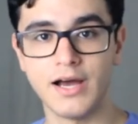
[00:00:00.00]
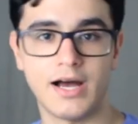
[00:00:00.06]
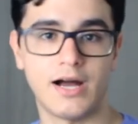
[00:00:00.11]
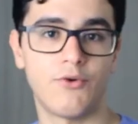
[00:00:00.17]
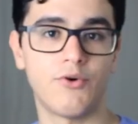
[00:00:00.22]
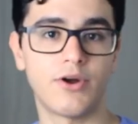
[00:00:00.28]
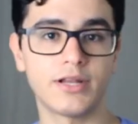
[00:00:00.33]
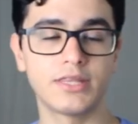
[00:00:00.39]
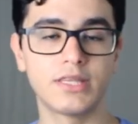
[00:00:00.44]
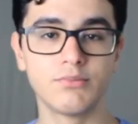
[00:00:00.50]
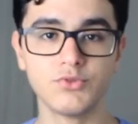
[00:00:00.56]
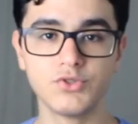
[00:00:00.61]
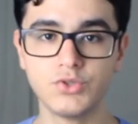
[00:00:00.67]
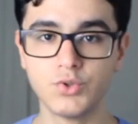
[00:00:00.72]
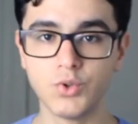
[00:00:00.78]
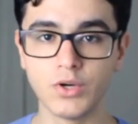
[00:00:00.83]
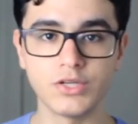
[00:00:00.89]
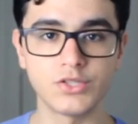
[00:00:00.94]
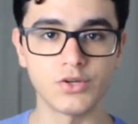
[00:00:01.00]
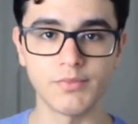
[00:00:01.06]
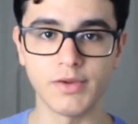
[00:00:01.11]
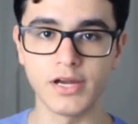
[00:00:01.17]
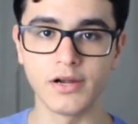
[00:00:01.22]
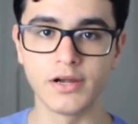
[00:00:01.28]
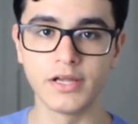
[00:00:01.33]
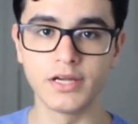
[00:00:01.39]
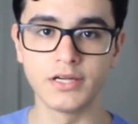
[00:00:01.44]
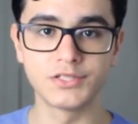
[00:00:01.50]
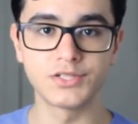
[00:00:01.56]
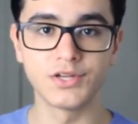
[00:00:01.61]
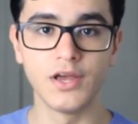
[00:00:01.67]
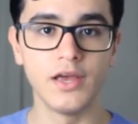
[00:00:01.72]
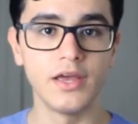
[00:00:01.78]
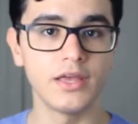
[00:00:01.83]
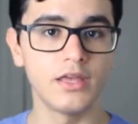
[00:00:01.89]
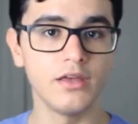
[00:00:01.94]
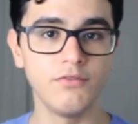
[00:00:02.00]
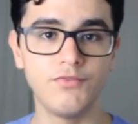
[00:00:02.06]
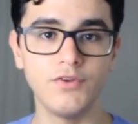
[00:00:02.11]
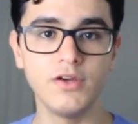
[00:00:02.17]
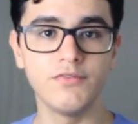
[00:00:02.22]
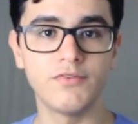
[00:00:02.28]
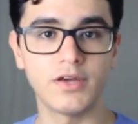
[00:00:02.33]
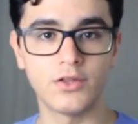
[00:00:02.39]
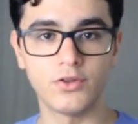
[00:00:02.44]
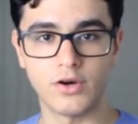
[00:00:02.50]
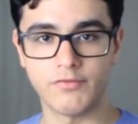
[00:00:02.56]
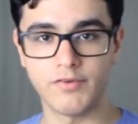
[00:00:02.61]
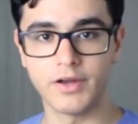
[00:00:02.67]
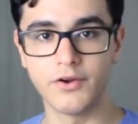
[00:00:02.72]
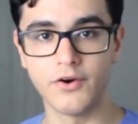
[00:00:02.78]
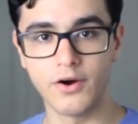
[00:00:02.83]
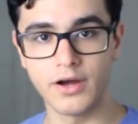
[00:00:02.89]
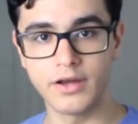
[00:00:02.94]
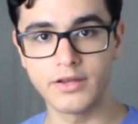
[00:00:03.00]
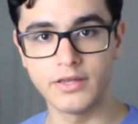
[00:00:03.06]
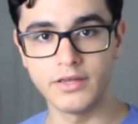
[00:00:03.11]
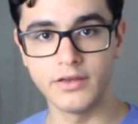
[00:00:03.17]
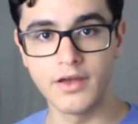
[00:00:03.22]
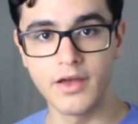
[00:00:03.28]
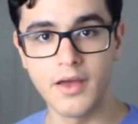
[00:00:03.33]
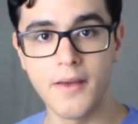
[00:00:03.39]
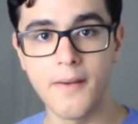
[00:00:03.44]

agora temos dois Homem-Aranhas que vivem em Nova York,